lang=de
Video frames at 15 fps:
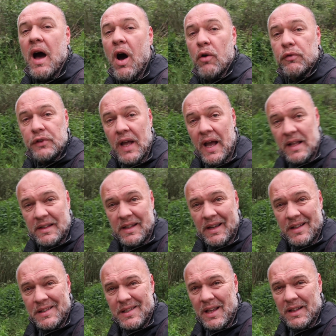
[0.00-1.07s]
Auf der
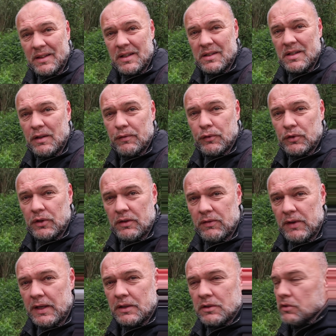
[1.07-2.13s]
anderen Seite sich von den
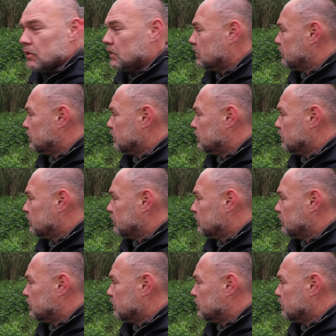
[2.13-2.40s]
Wegen zu